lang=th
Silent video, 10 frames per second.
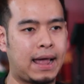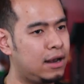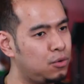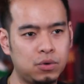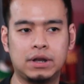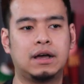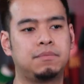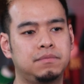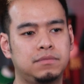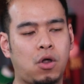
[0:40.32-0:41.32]
แพ้รูดเล
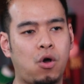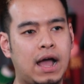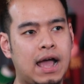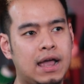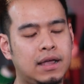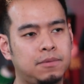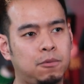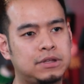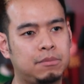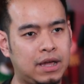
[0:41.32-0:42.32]
ยครับ ร้องไห้
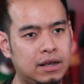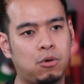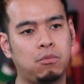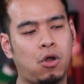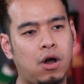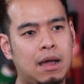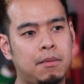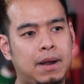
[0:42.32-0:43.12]
ผมจำได้เลย ผมร้อง